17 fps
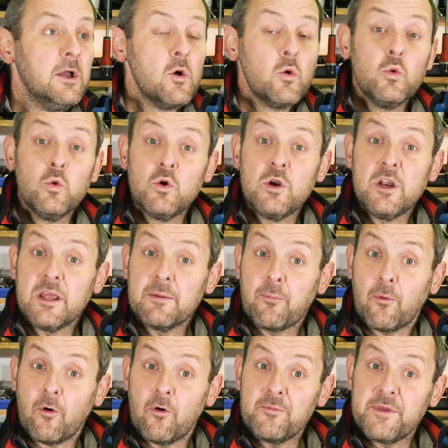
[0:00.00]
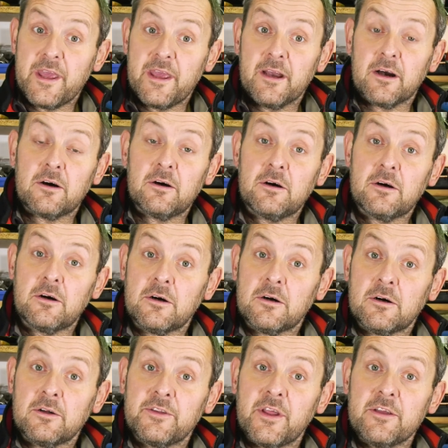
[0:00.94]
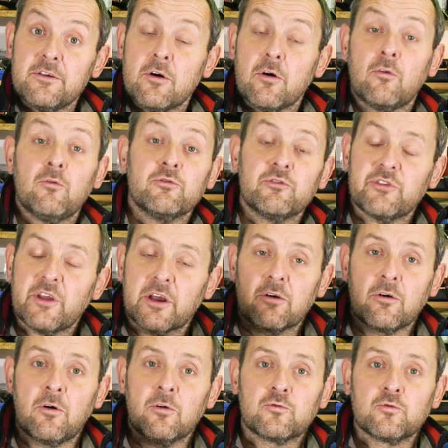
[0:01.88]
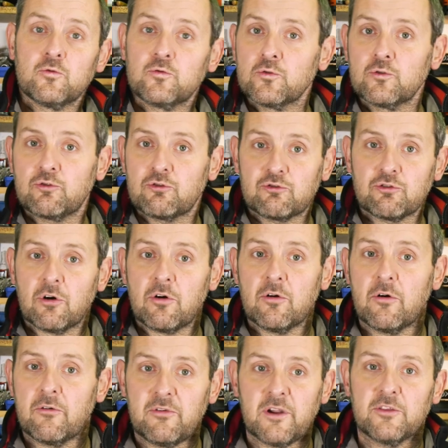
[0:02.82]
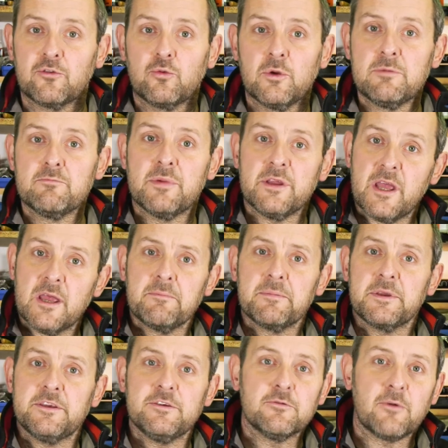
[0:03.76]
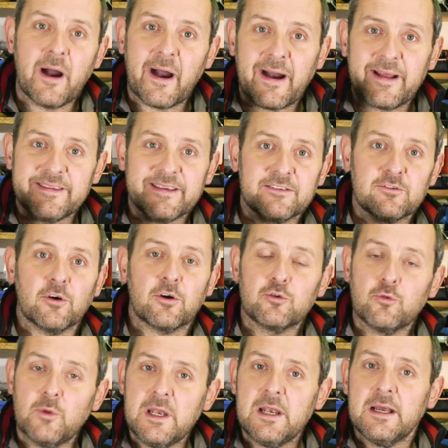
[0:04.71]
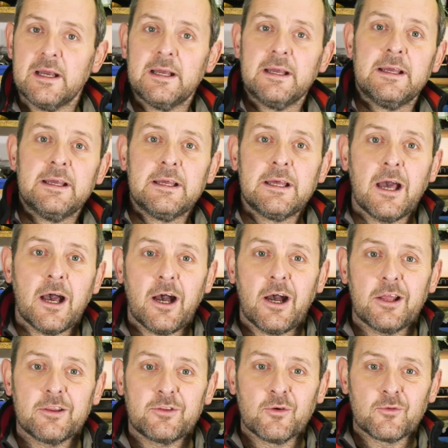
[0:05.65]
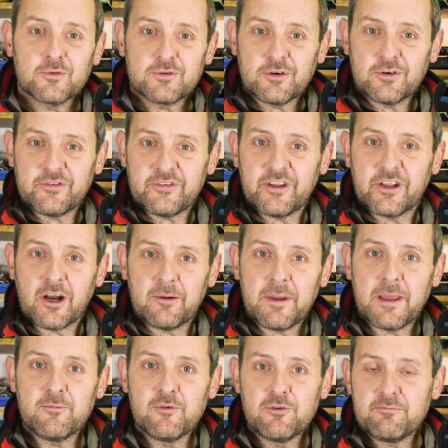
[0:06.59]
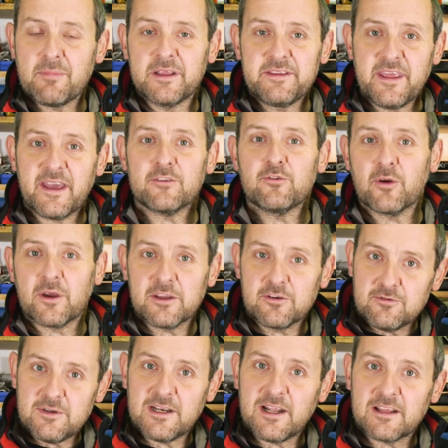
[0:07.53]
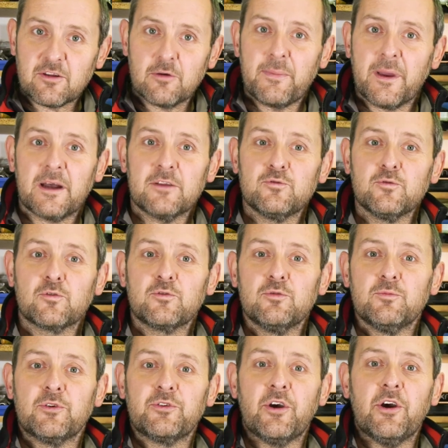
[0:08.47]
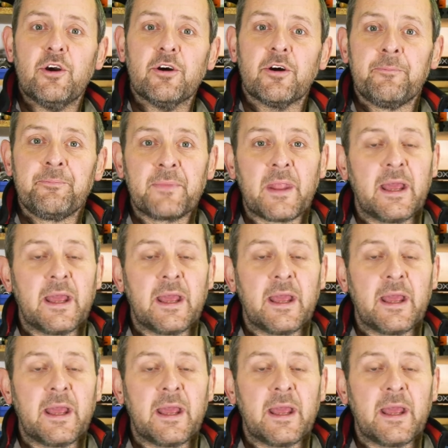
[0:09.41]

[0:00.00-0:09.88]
ou les premières d'ailleurs 1150 ou 1200 flat twin BM qui ont un radiateur d'huile. donc c'est quand même une manière de réguler la température du moteur